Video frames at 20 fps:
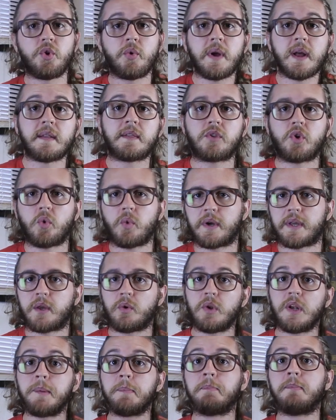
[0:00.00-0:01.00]
Não é à toa
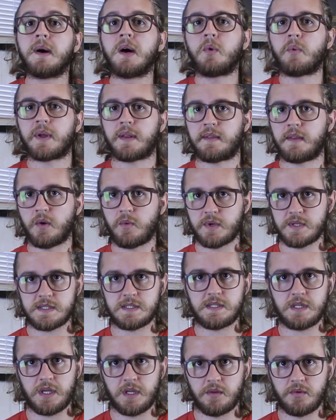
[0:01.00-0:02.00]
que o limão é tão
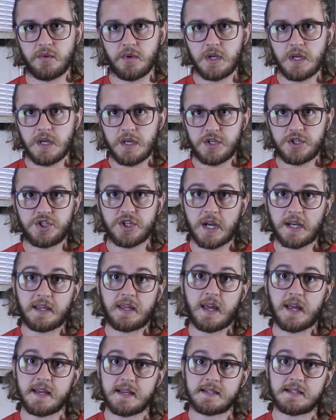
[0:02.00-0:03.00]
azedo, já
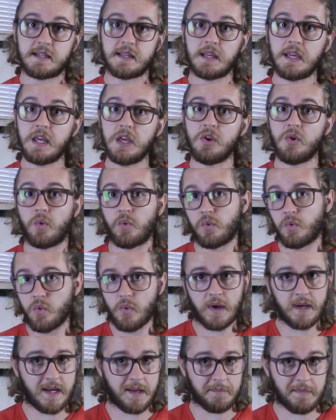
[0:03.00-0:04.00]
que é esse íon,
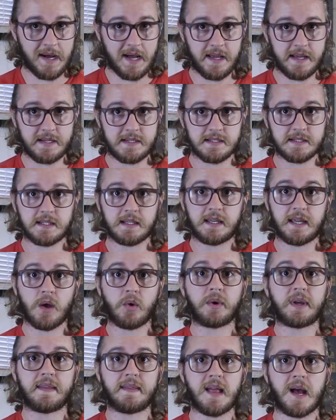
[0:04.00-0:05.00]
o H+, que é
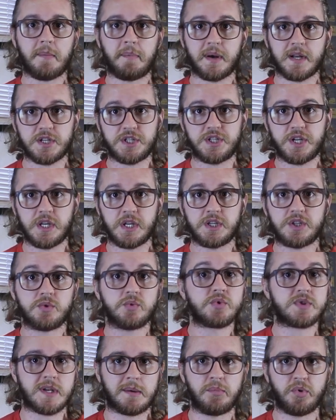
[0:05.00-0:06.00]
o que dá pra gente
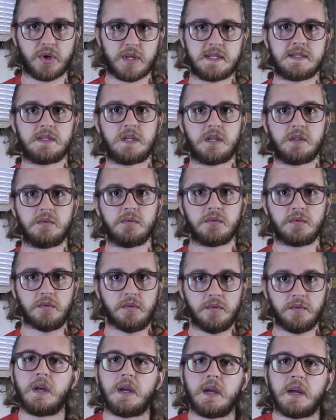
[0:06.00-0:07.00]
o sabor azedo.
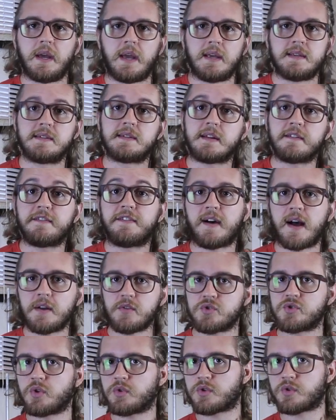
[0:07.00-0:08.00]
Existem
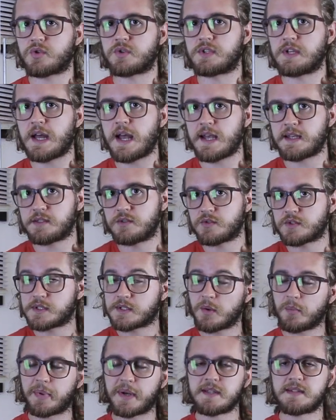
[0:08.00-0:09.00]
vários outros ácidos que
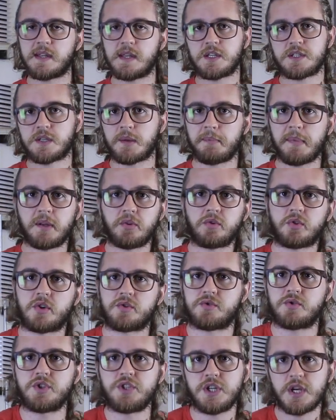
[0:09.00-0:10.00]
estão presentes também no
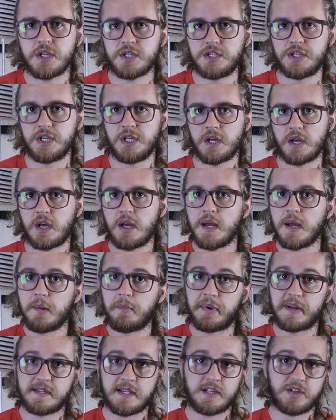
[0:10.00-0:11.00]
nosso dia a dia,
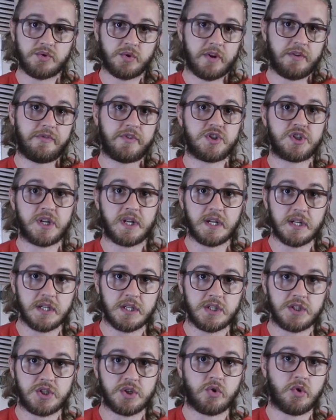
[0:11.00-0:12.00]
presente no
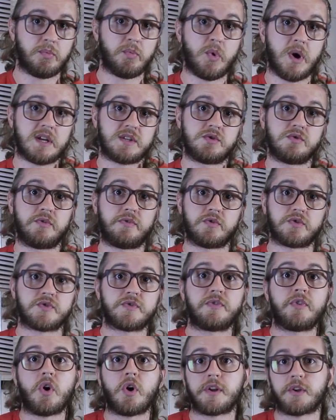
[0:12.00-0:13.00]
refrigerante, como o ácido
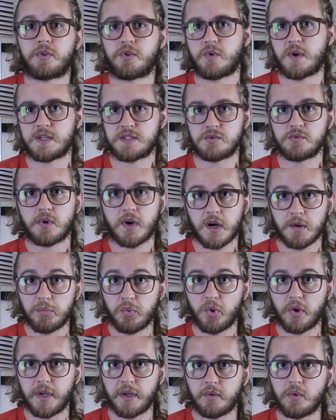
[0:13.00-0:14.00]
fosfórico e o ácido
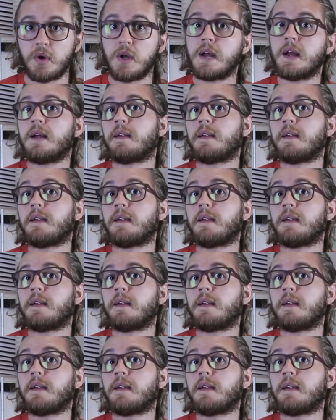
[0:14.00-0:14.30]
carbônico,